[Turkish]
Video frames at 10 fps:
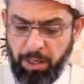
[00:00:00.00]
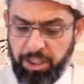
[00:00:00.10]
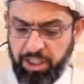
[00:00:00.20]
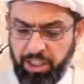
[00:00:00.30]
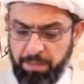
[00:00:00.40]

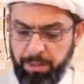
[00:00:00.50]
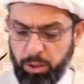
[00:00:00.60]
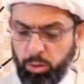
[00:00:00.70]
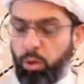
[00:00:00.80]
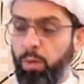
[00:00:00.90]
başka
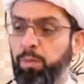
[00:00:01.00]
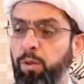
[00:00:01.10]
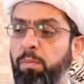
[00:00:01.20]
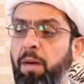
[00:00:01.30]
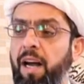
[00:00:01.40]
bir
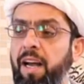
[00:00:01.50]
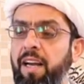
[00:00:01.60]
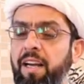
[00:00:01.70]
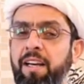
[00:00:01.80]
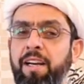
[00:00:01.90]

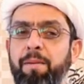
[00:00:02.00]
topluma